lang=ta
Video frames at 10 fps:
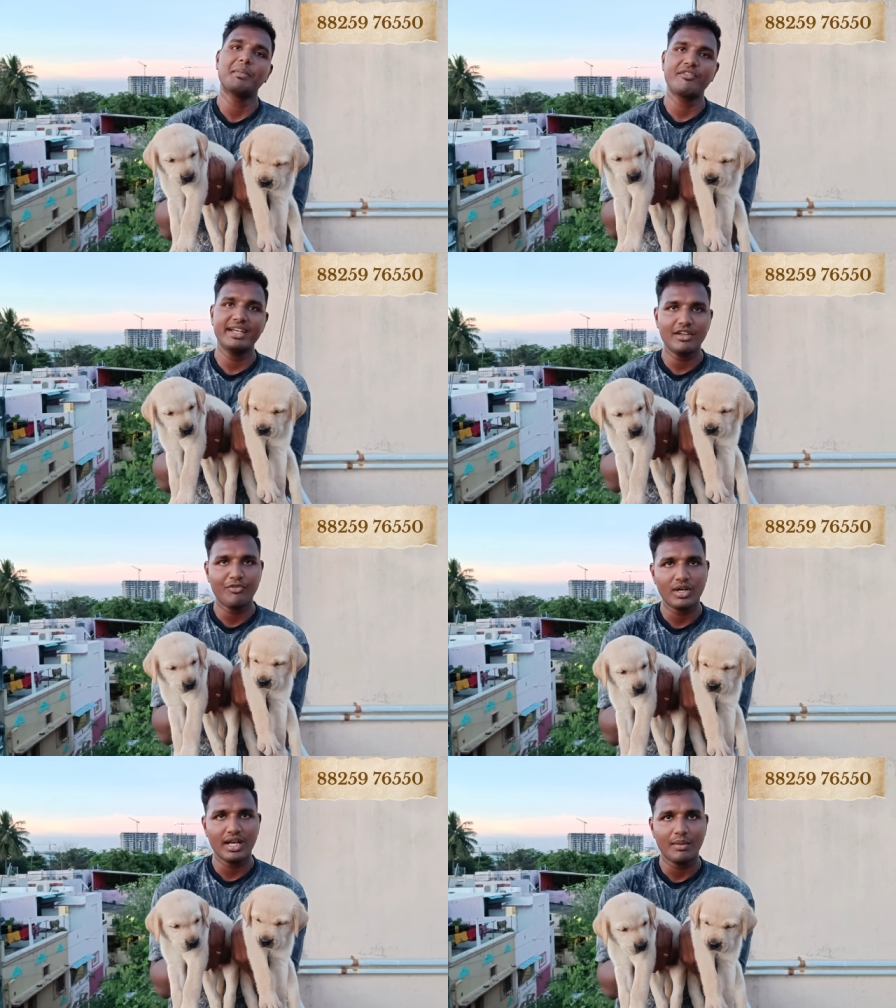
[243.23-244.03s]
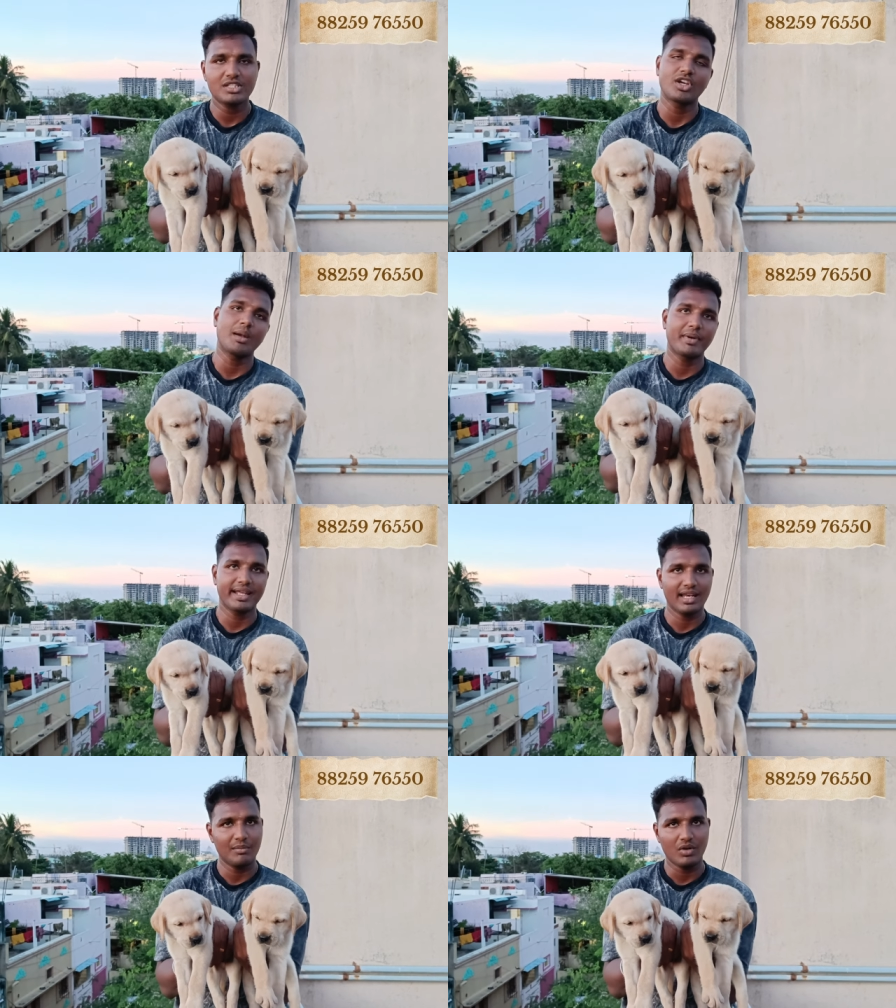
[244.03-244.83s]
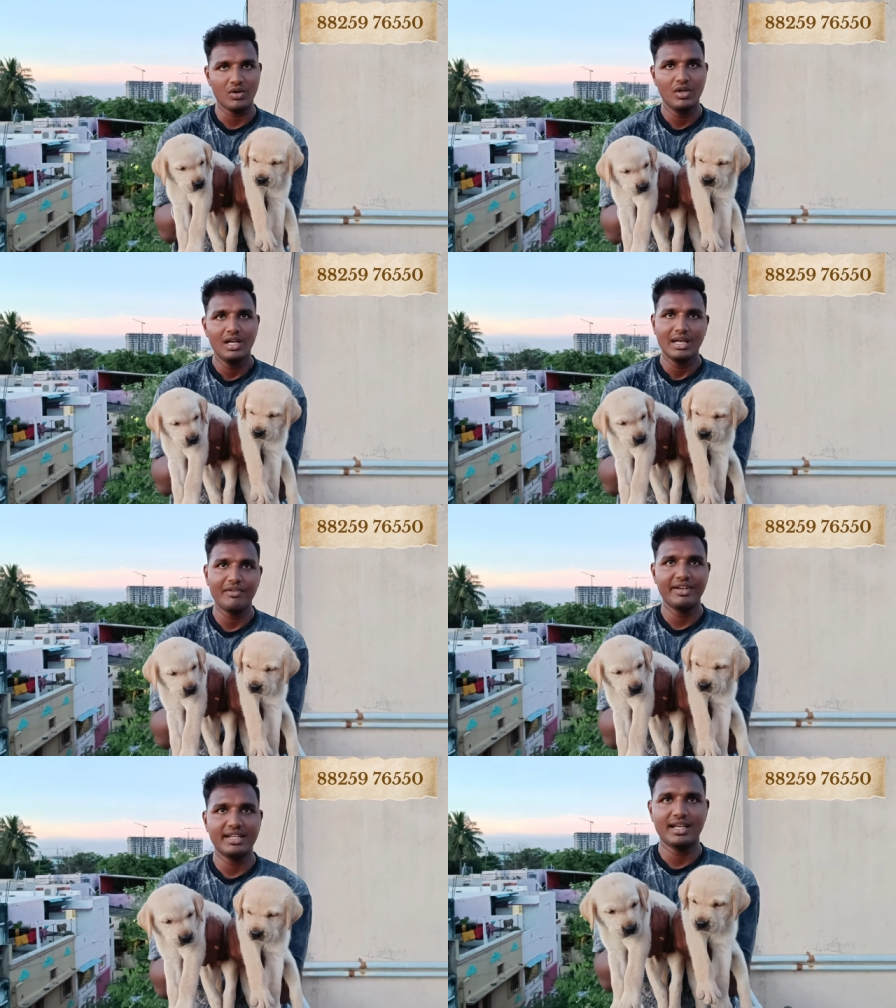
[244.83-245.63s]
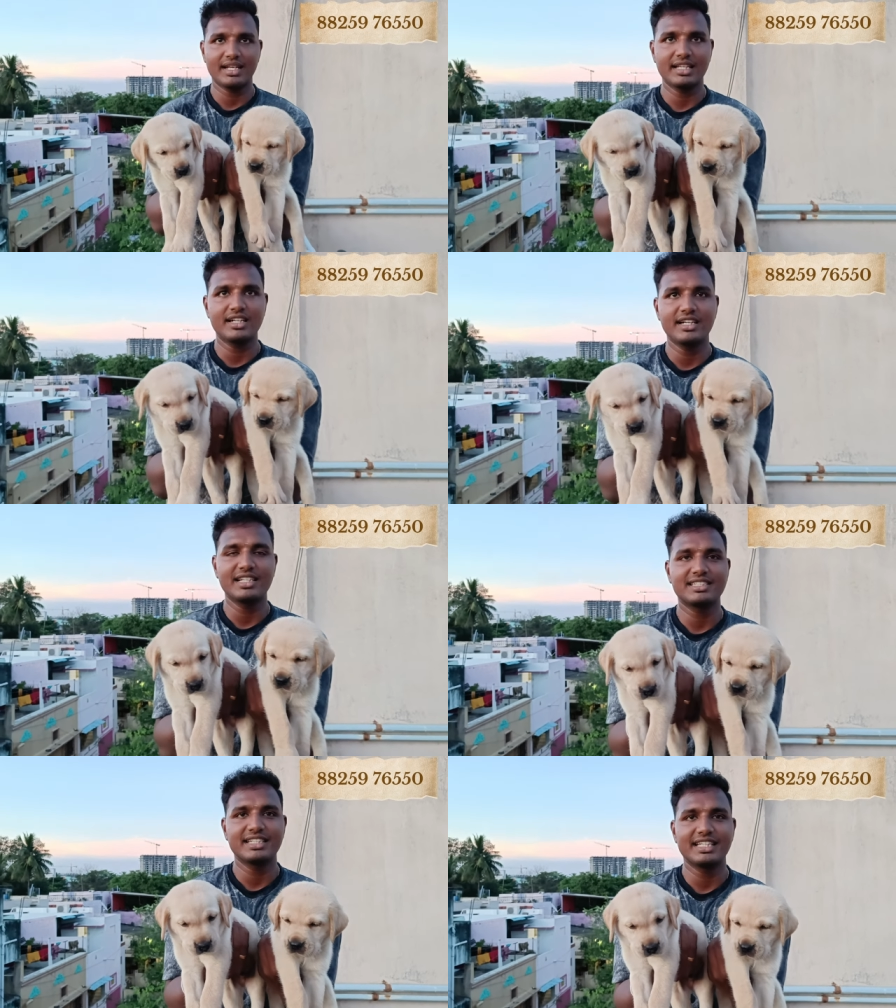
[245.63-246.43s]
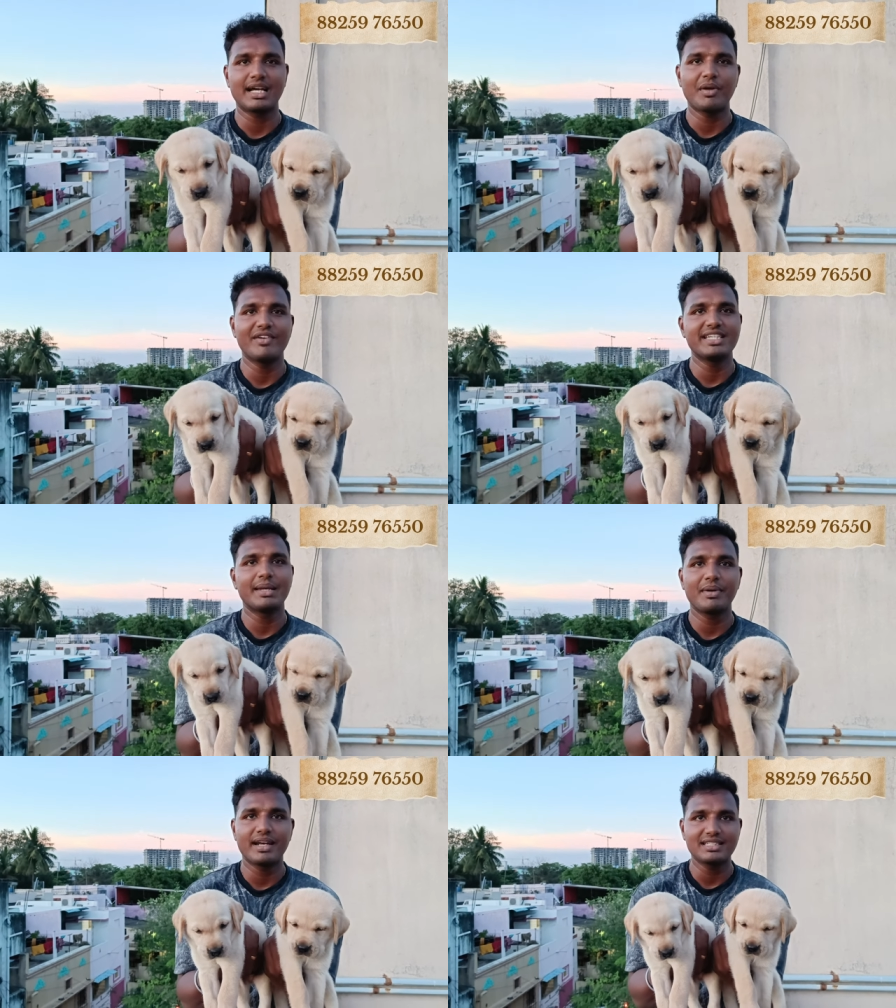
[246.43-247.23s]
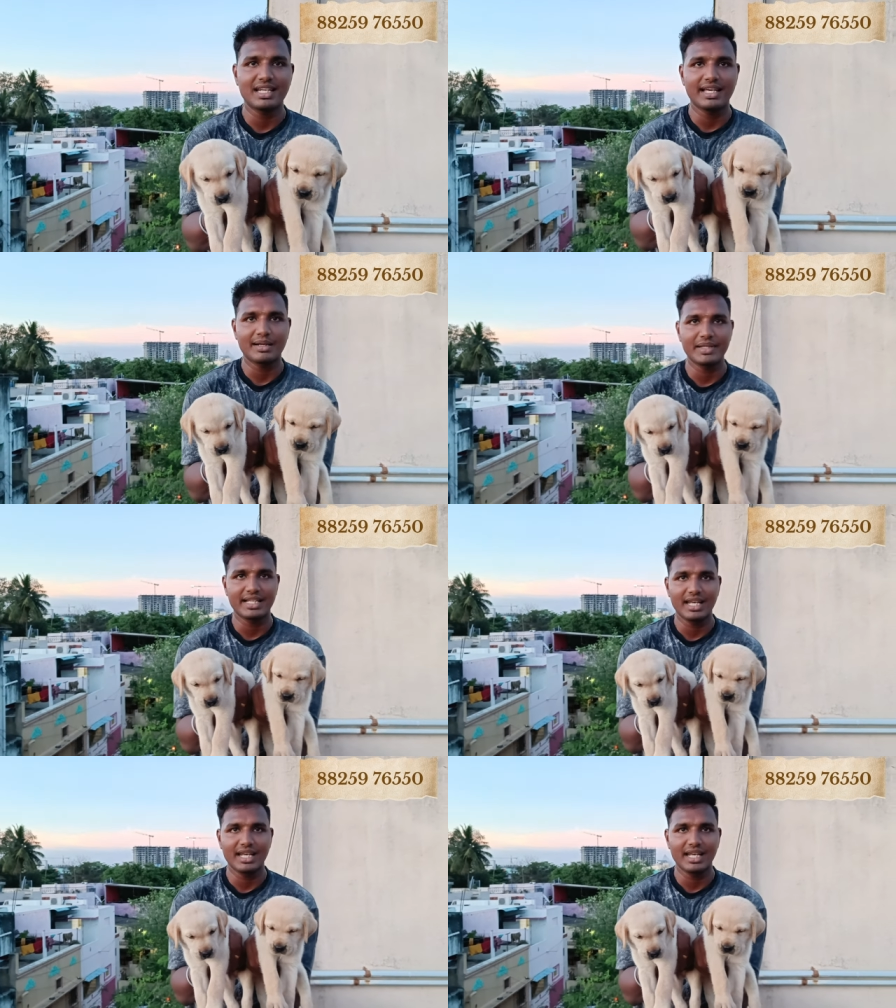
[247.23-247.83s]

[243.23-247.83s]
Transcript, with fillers: நம்ம வீட்டு ஃபுட்டை நம்ம ஸ்டார்ட் பண்ணிக்கலாம் ப்ரோ நம்ம வீட்டில் இருக்க இந்த கர்ட் ரைஸ் அதுக்கப்புறம் வெஜிடபிள் ரைஸ்லாம் இருக்கு